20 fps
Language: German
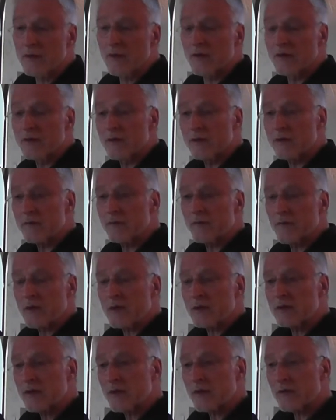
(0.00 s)
äh,
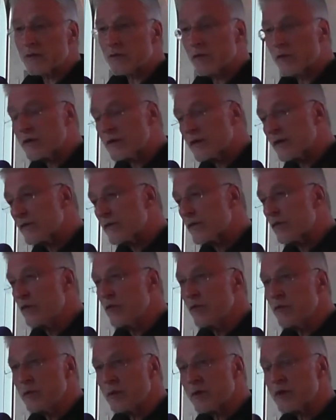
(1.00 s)
dass durch das
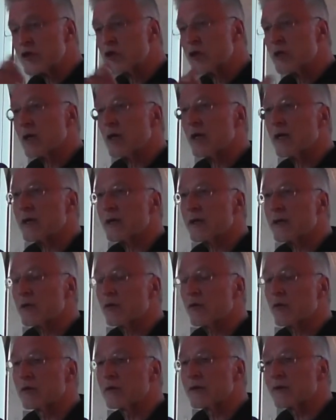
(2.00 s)

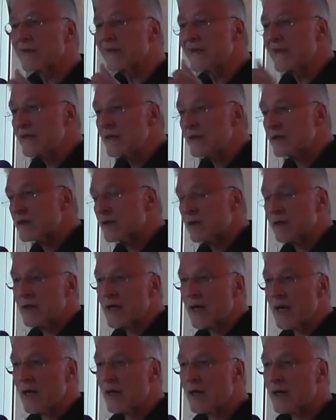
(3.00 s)
Überstreichen und nicht
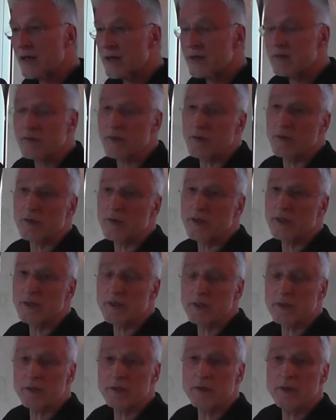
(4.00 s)

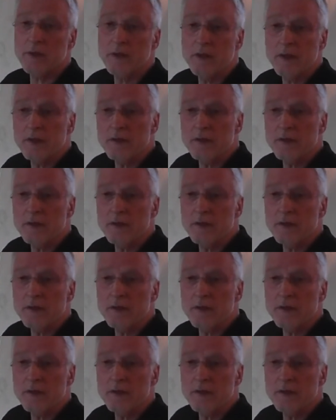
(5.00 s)
nachrestaurieren